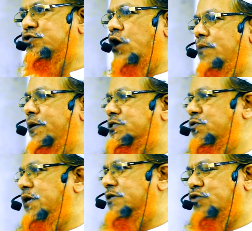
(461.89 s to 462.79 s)
ছয় মাস
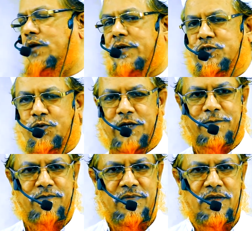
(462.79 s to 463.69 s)
রোজা ছয় মাস ছুটি
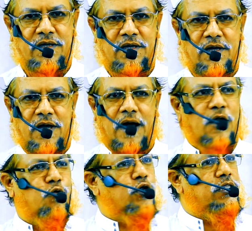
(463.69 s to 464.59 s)

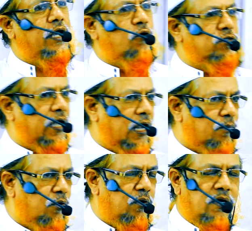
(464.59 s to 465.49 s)
আল্লাহ কতদিন রোজা রাখবো